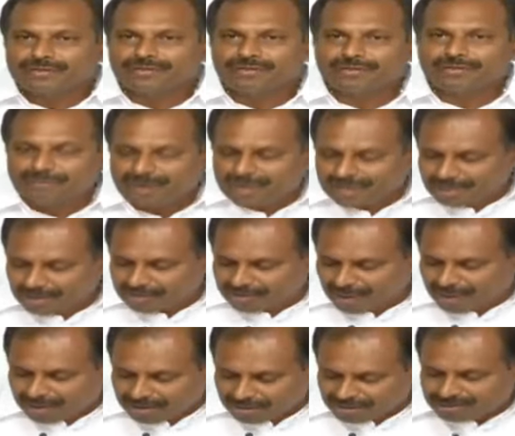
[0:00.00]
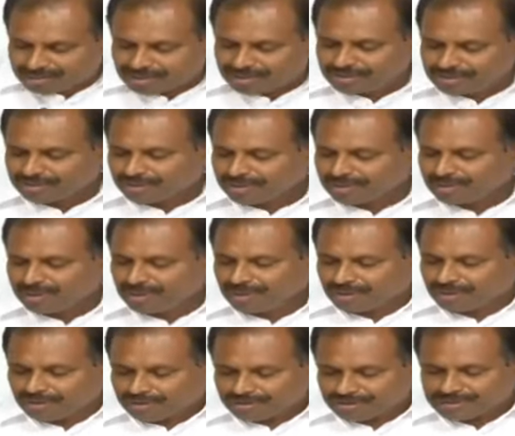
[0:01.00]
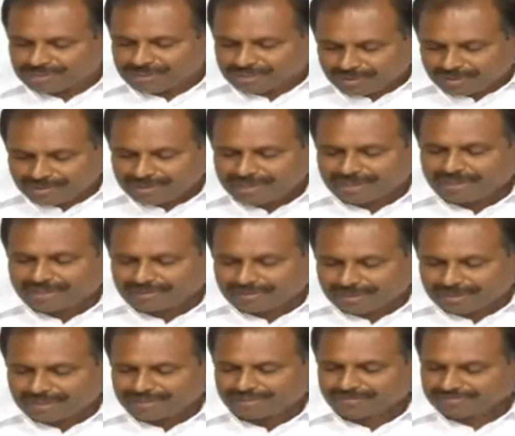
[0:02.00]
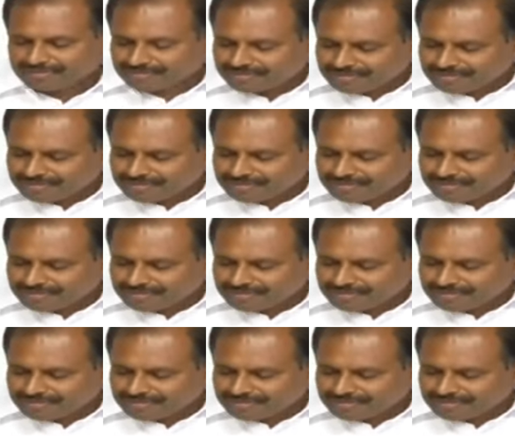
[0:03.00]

దుర్మార్గపు ఆలోచనతో గౌరవ చంద్రబాబు నాయుడు గారు ఉన్నారు